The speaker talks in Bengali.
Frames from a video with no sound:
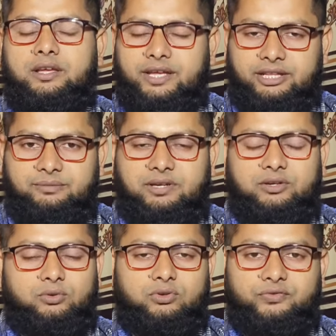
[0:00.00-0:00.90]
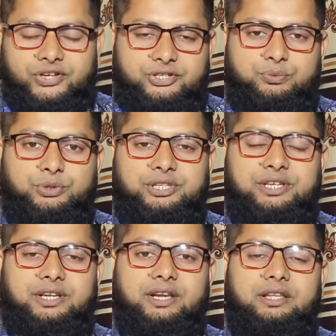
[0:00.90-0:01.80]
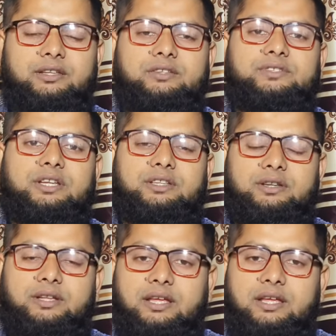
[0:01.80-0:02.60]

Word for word: খেতে পারেন কোনো পার্শ্ববর্তী প্রতিক্রিয়া নেই যাদের